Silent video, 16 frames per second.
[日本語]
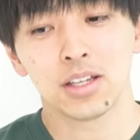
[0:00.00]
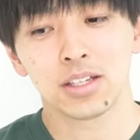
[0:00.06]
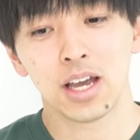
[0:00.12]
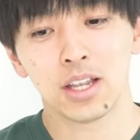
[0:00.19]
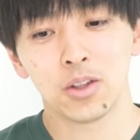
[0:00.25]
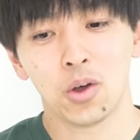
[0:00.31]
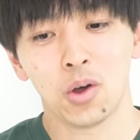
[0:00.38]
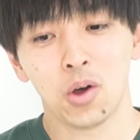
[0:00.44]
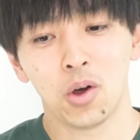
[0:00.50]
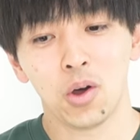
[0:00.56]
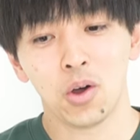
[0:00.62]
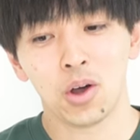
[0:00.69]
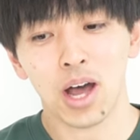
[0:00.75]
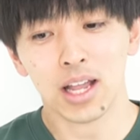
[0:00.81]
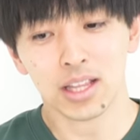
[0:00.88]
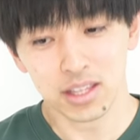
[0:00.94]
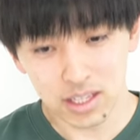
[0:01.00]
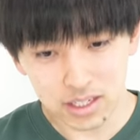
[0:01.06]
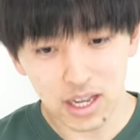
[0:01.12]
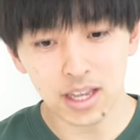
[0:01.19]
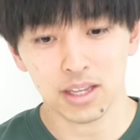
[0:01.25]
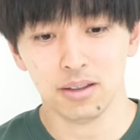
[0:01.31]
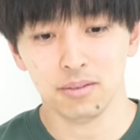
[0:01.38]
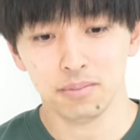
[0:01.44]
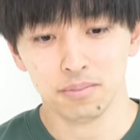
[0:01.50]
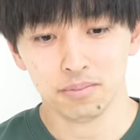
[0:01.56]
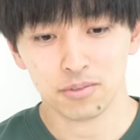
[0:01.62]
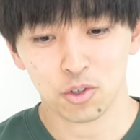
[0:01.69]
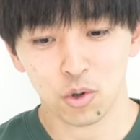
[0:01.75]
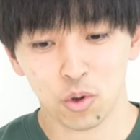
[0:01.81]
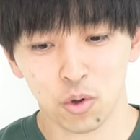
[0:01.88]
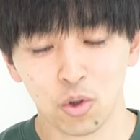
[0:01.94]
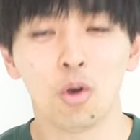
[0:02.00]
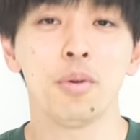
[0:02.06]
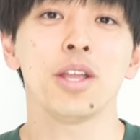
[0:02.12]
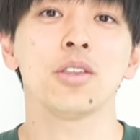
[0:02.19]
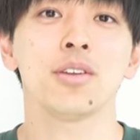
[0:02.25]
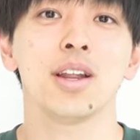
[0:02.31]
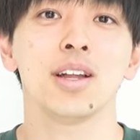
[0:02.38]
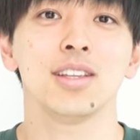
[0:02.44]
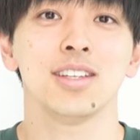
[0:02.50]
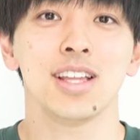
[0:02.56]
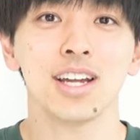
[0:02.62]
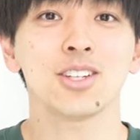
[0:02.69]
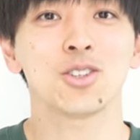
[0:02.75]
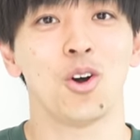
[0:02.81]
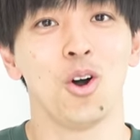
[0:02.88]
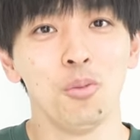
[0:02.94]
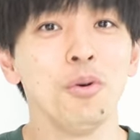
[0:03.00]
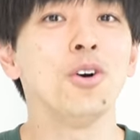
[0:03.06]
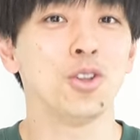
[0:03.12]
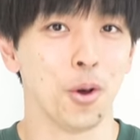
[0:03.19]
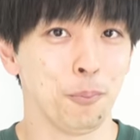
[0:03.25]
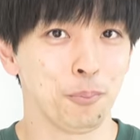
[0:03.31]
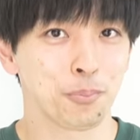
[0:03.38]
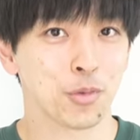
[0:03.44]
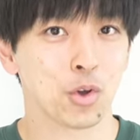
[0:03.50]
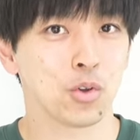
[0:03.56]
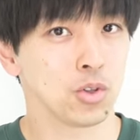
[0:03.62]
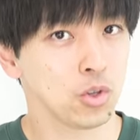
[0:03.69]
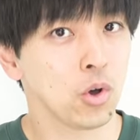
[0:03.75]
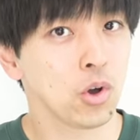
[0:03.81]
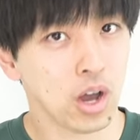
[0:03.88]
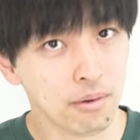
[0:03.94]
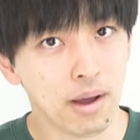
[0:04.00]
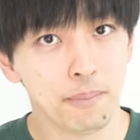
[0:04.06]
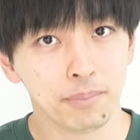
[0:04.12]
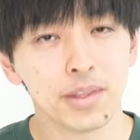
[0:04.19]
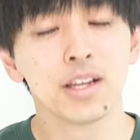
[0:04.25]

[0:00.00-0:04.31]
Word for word: あのー、あったかいこうコメント欄になると思うの、この動画は。